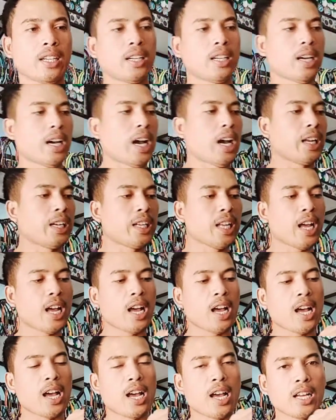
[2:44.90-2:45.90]
ada
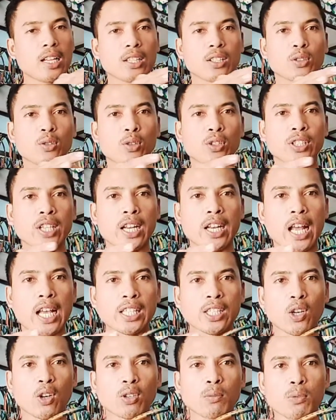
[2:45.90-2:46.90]
tulisan
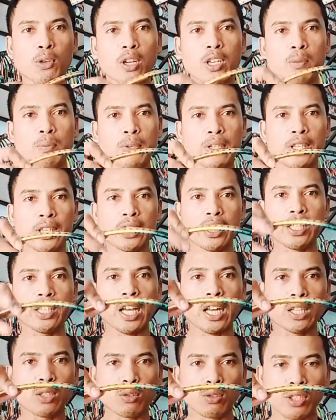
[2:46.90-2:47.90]
astrok bro di pinggir jadi
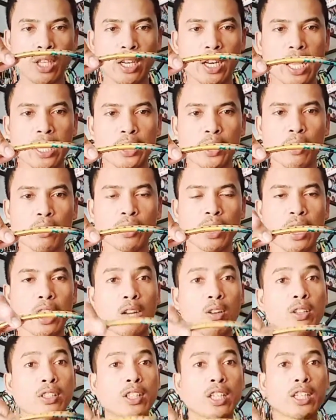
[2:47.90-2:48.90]
ada tulisan astroknya
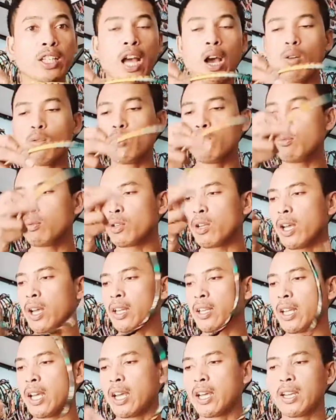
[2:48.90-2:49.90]
kalau yang terdahulu bro ya
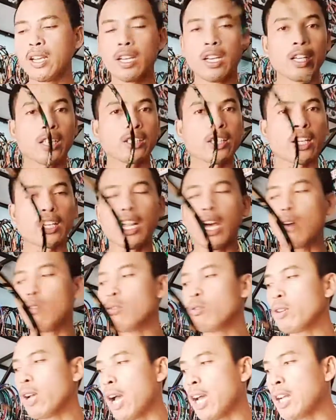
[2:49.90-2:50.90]
nah
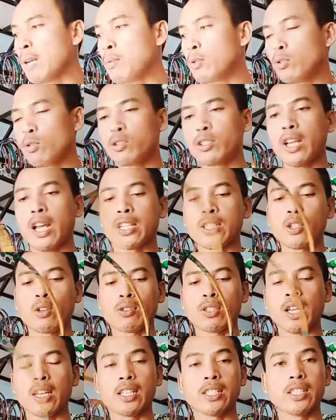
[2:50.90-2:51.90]
terdahulu nggak ada bro tulisan
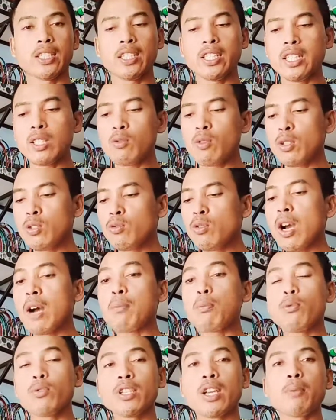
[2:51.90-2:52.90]
astroknya di sini gua juga
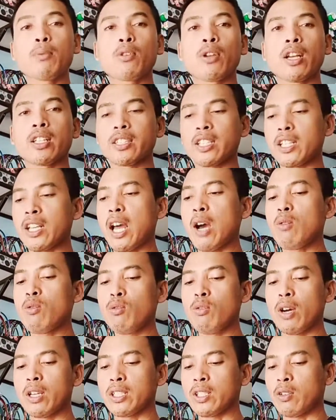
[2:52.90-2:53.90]
punya bro yang
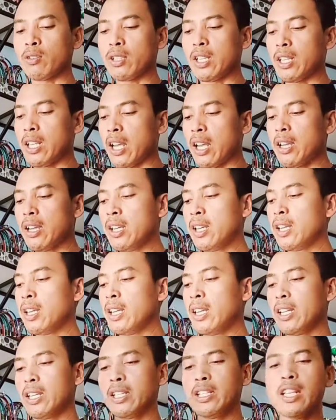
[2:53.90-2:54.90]
terdahulu astroknya nah
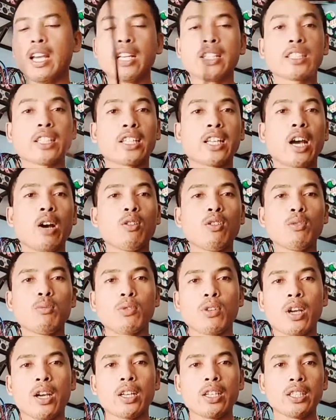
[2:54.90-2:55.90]
ini yang terdahulu
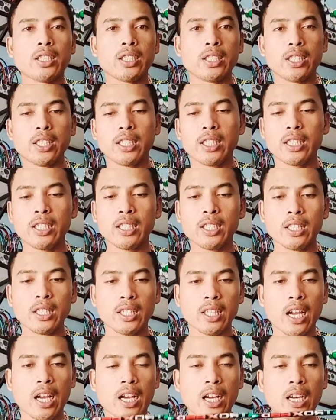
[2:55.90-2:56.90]
bro ya sini
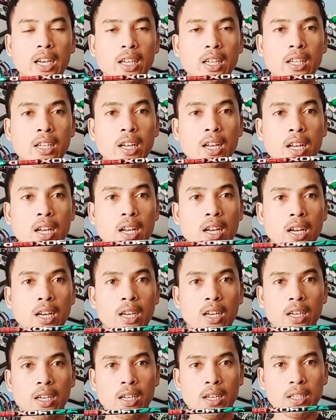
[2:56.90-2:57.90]
yang
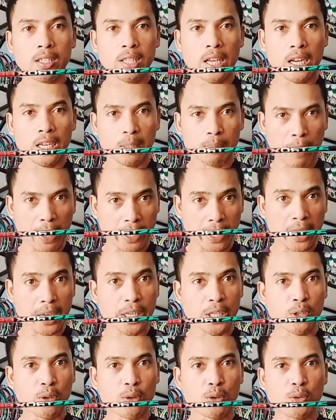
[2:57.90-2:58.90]
yang dipakai
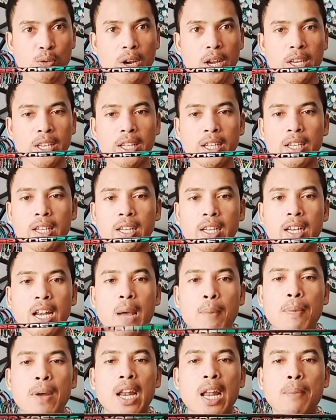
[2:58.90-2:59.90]
Gideon juga nih
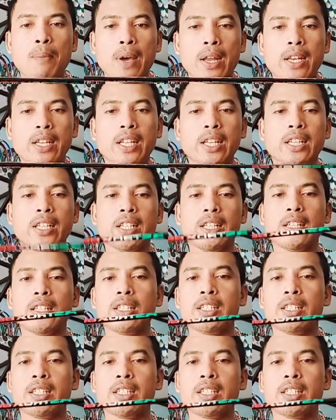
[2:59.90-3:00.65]
88D nih ini